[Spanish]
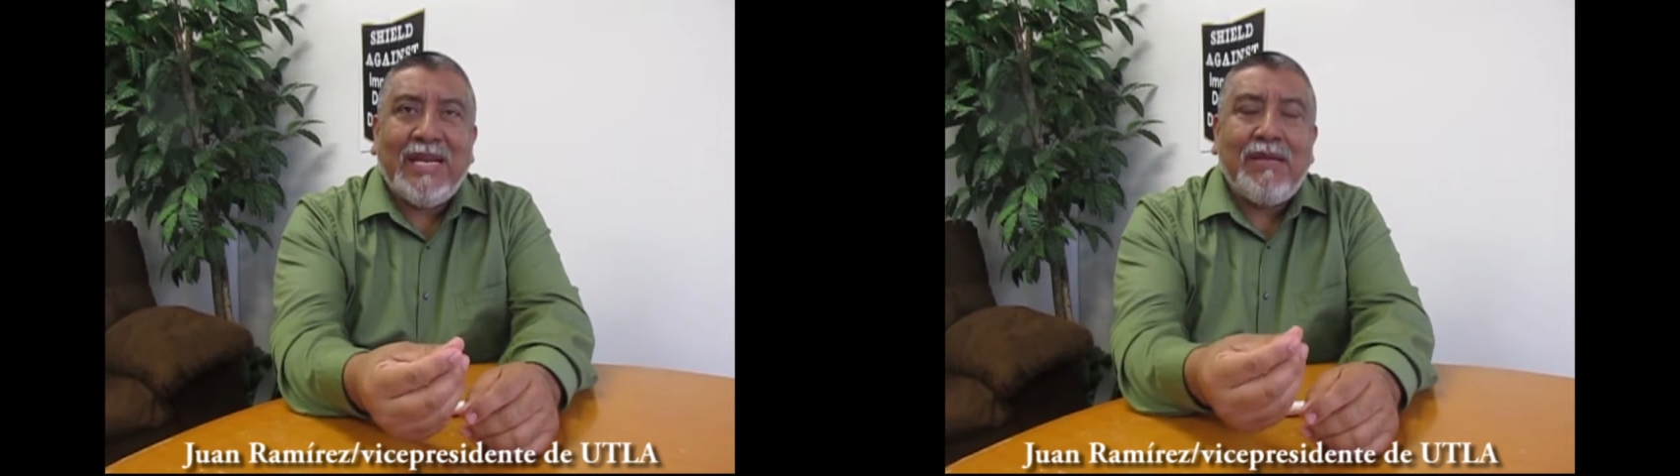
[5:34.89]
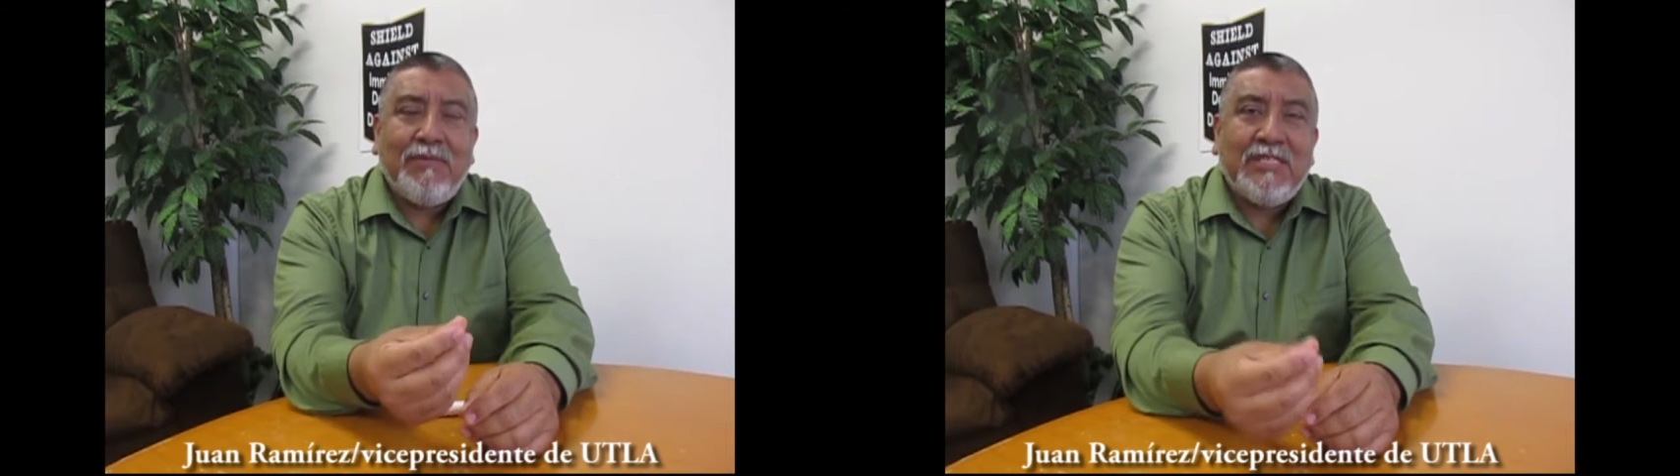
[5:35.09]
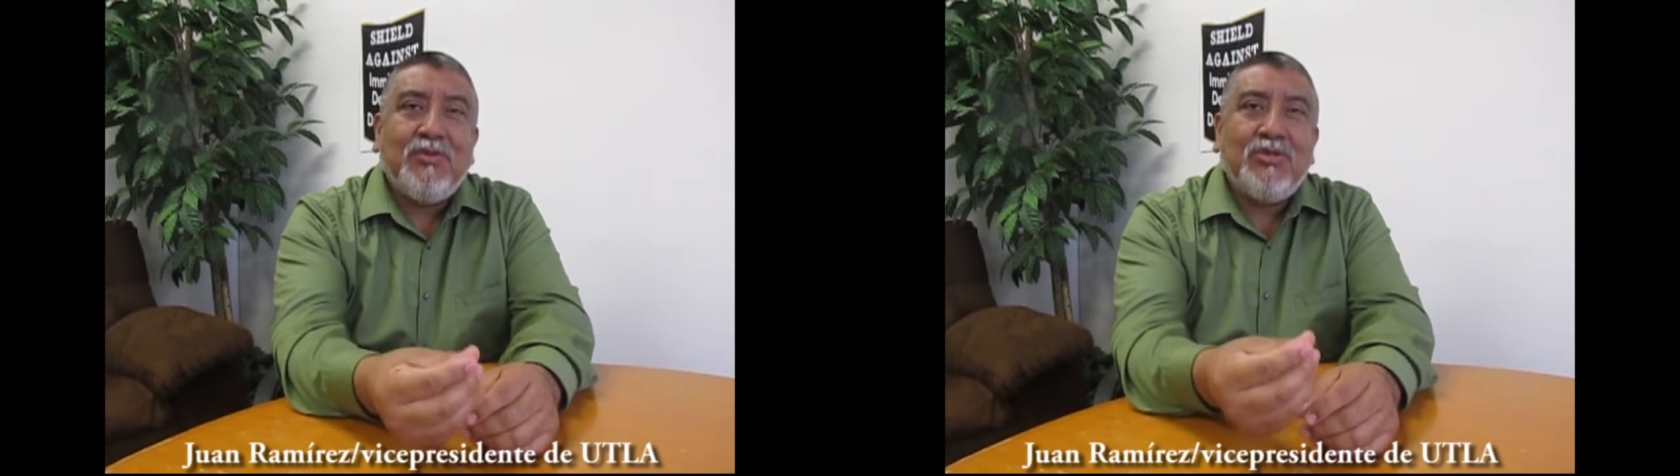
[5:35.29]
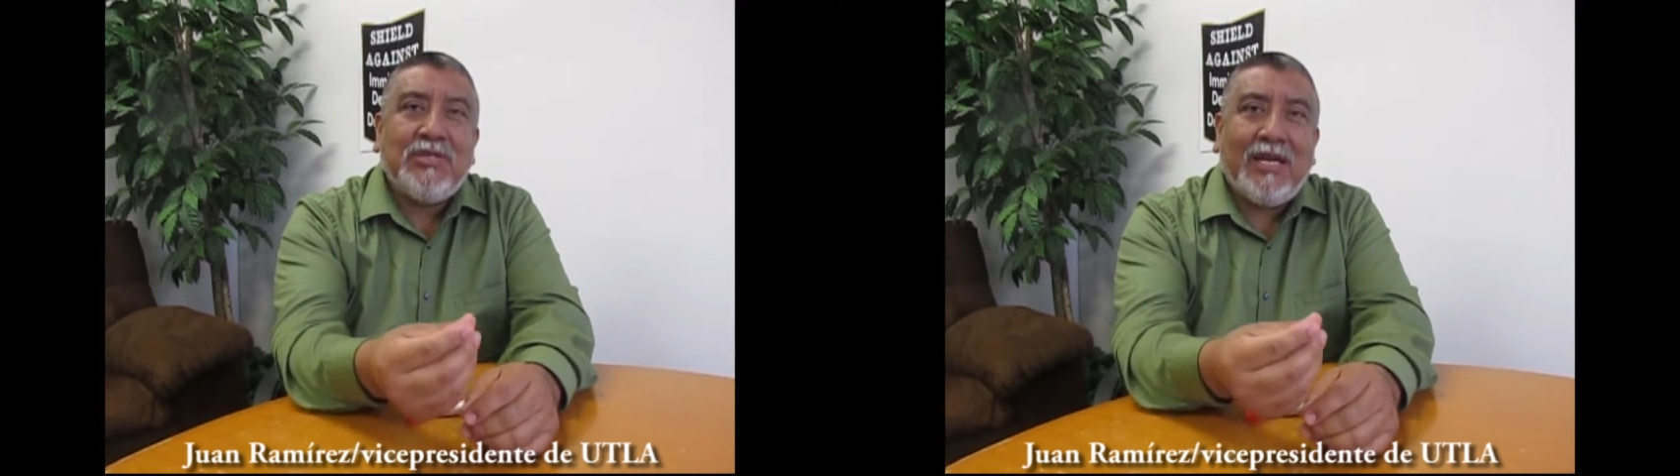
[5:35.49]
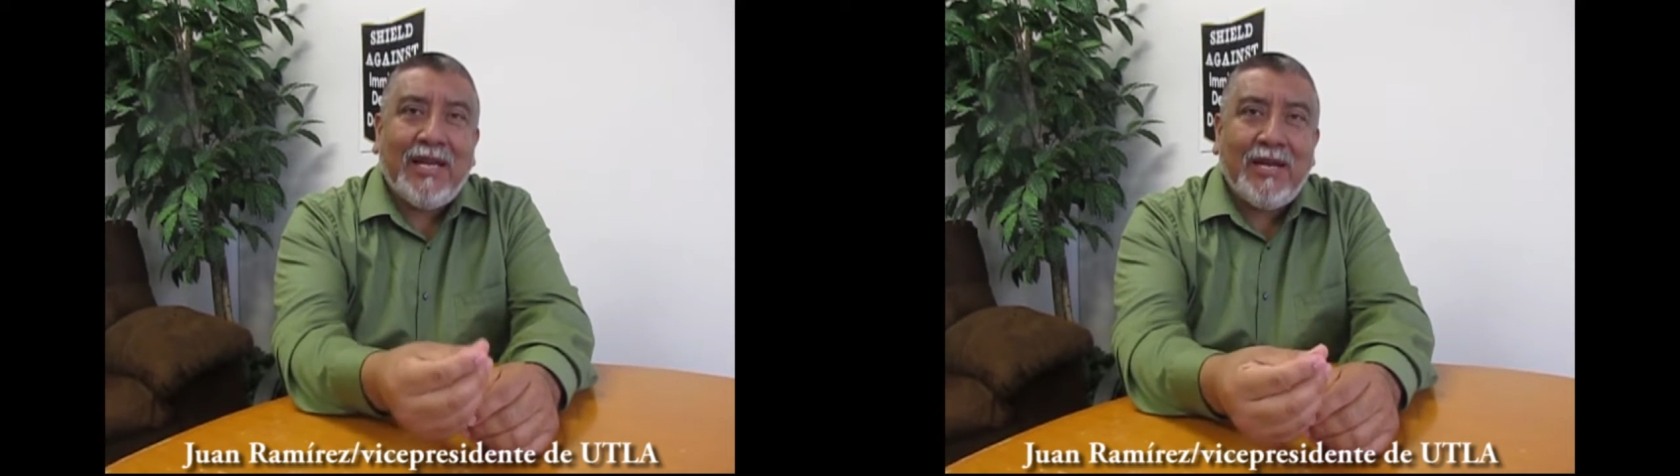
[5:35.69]
el mismo
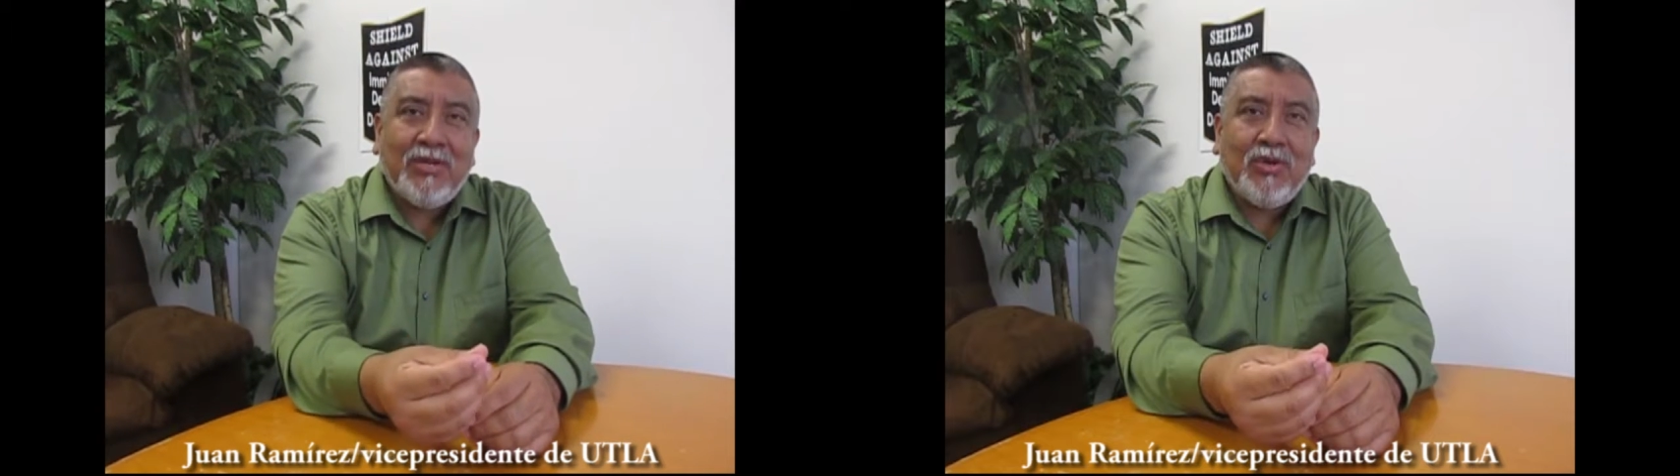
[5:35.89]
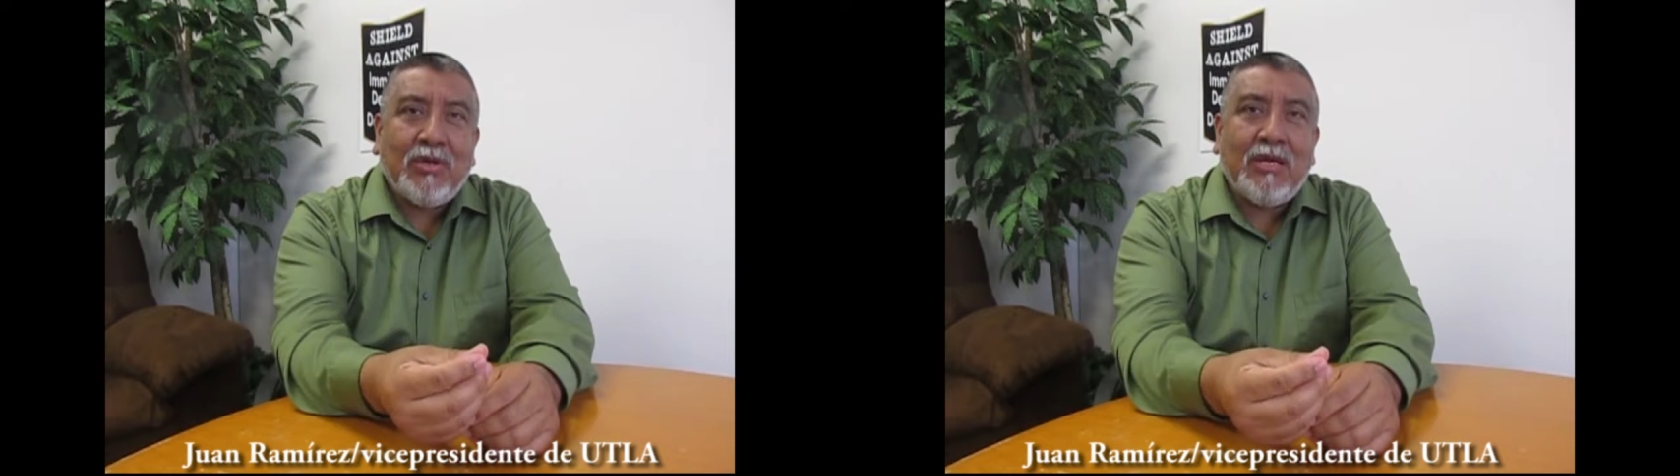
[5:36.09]
salario